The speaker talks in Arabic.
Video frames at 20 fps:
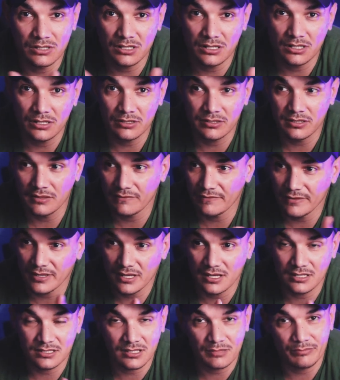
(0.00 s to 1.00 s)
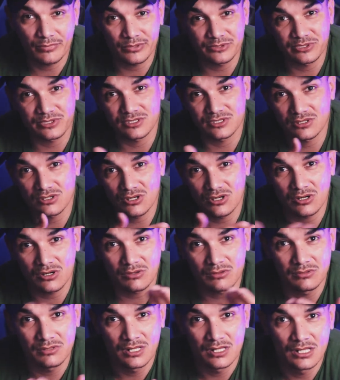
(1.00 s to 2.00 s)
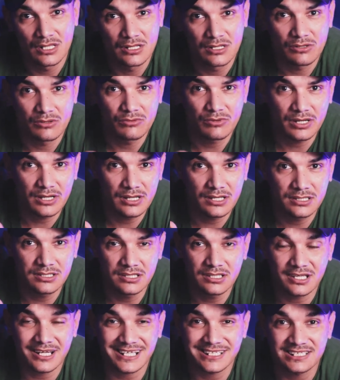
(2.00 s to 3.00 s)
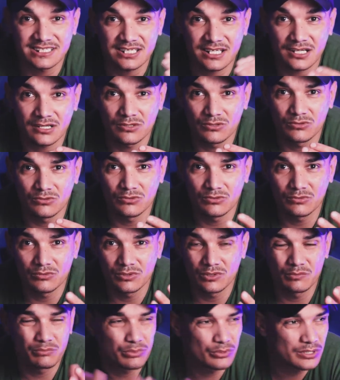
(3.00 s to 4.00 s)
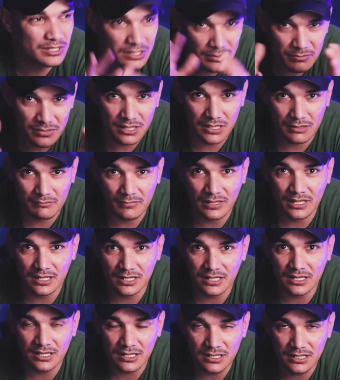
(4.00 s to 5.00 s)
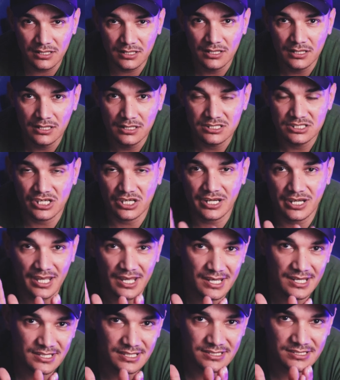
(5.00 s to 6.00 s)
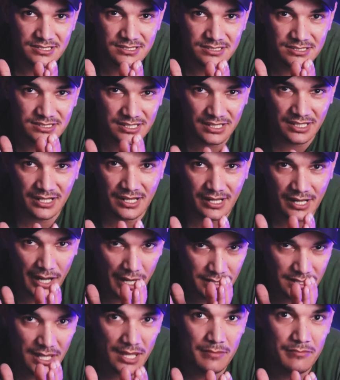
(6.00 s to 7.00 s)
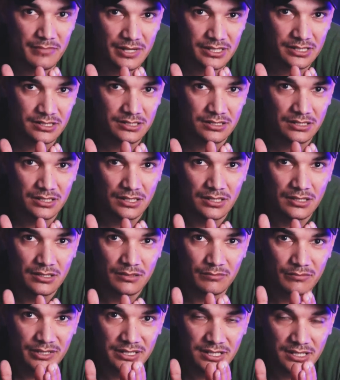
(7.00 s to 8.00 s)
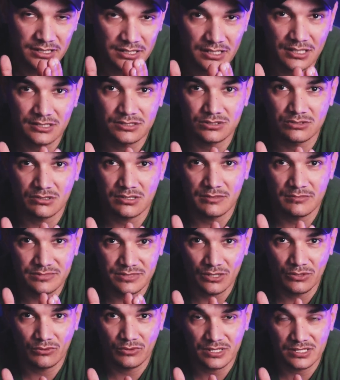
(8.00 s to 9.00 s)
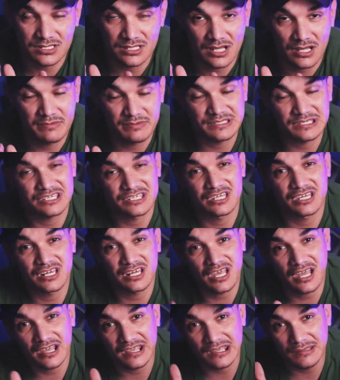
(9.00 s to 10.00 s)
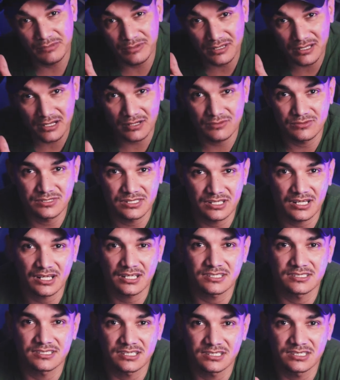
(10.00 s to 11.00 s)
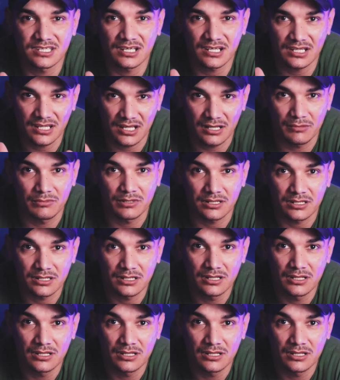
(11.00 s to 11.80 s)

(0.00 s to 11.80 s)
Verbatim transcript: اه كيفاه انت بوزيسيون وعلى هذه راح تصرى له بوليميك مارغري شريحه صغيره راح تامن بان هذيك الصوره مزوره صح بصح شريحه كبيره وسي راح تصدق الامر